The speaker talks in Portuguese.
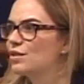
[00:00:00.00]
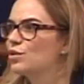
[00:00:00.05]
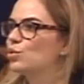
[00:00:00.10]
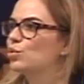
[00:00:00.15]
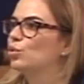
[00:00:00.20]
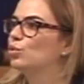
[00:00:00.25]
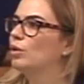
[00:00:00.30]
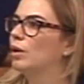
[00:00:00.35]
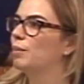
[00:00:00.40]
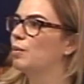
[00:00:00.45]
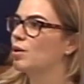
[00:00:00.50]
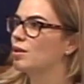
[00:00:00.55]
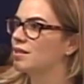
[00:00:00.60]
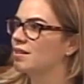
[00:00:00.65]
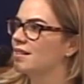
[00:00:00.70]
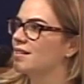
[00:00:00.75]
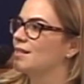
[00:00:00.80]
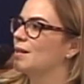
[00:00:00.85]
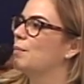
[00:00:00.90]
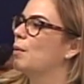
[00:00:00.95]
estudo
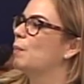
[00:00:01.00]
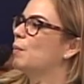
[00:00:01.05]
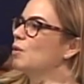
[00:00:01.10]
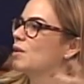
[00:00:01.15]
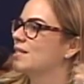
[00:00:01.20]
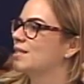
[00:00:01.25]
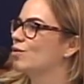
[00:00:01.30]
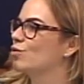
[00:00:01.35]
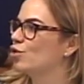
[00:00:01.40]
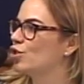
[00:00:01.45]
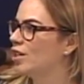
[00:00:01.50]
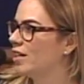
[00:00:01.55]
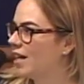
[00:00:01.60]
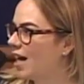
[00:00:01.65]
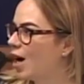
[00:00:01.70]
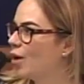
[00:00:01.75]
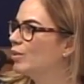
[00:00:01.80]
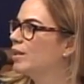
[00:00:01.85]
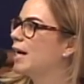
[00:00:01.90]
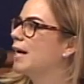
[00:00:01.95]
amostras da população
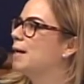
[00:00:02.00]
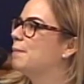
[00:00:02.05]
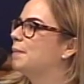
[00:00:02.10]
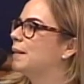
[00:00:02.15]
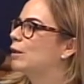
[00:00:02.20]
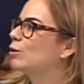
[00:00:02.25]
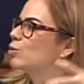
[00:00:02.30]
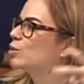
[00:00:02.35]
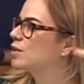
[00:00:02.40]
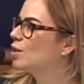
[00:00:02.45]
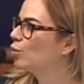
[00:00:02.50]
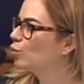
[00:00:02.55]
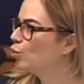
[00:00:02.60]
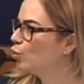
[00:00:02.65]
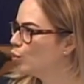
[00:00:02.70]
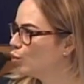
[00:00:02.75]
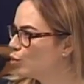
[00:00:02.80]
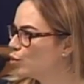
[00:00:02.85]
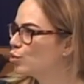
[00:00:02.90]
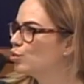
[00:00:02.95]
geral e a repercussão do
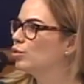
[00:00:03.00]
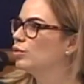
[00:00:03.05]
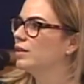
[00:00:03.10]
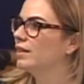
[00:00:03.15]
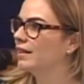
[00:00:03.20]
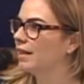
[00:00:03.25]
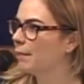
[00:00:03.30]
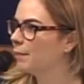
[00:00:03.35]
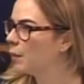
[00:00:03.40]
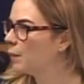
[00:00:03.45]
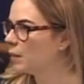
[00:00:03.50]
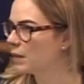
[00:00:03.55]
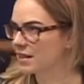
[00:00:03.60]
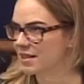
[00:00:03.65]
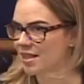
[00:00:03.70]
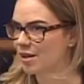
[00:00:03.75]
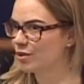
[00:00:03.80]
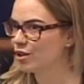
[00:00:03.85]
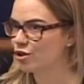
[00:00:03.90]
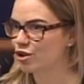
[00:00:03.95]
uso na
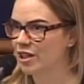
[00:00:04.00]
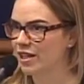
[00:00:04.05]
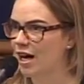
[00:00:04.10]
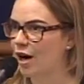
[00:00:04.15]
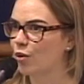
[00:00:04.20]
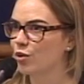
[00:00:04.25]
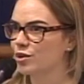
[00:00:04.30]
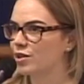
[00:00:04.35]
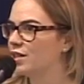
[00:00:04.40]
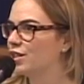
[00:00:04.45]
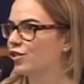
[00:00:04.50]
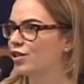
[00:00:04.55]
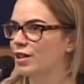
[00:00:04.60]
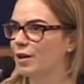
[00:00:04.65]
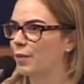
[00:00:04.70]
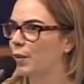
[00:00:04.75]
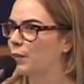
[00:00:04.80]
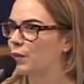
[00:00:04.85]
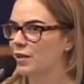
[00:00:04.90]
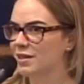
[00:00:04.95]
população em geral, ou seja,
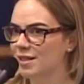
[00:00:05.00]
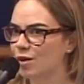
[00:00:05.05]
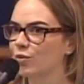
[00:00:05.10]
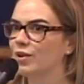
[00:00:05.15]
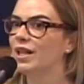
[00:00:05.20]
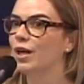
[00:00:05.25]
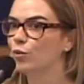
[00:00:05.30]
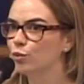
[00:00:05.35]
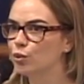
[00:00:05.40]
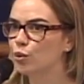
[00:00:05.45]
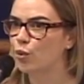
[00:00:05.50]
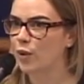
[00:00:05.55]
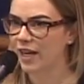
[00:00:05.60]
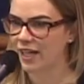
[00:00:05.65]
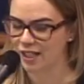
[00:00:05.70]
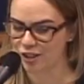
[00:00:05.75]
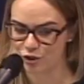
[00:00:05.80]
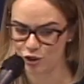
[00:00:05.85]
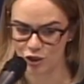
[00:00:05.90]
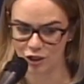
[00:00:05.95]
na população não
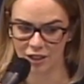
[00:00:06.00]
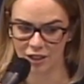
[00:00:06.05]
doente.